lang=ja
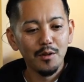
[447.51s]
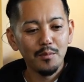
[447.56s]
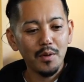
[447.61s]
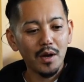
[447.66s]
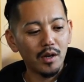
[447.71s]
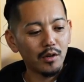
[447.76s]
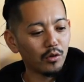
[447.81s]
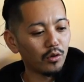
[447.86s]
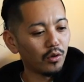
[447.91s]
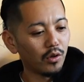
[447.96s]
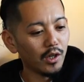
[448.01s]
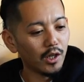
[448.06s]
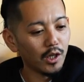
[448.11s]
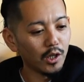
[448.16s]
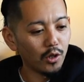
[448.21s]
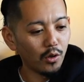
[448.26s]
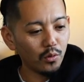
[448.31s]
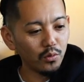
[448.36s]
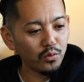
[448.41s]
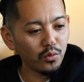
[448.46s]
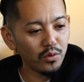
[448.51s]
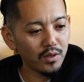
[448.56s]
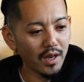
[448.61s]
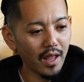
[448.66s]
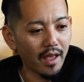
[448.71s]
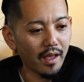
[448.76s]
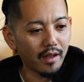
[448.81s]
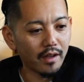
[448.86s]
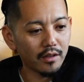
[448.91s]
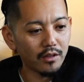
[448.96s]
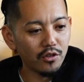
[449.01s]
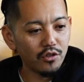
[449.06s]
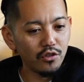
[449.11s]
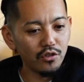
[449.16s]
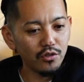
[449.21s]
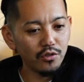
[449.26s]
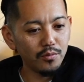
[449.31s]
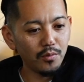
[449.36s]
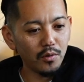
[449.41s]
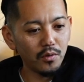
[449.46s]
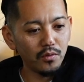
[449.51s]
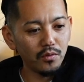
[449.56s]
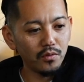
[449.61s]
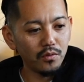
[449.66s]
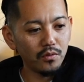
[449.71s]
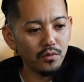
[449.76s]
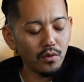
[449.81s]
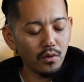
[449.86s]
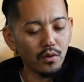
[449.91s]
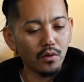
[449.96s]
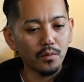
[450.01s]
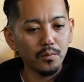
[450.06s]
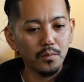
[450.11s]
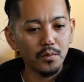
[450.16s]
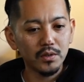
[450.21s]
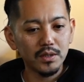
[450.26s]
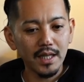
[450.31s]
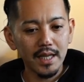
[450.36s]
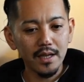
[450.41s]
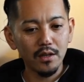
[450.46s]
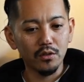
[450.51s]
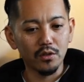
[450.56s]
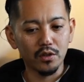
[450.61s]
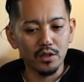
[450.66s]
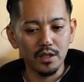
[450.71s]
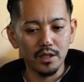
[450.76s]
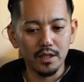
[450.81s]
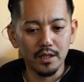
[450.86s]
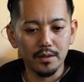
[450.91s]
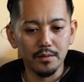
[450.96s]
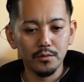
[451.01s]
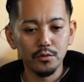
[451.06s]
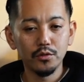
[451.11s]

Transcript: まあ、あの、本当にね、9本の、この最後の日、